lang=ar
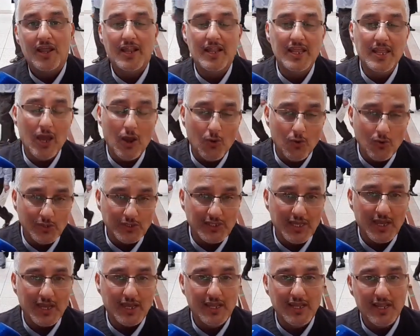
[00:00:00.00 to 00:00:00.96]

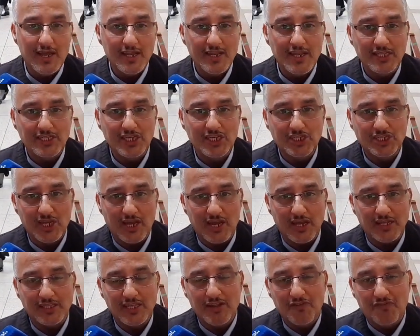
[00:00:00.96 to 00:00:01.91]
ليخلص إلى نتيجة
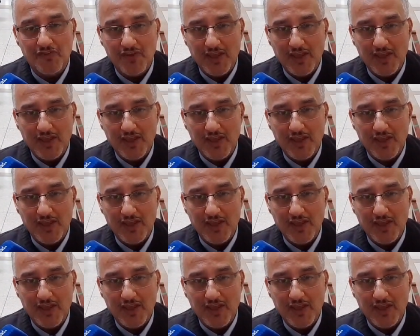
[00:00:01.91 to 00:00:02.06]
ديال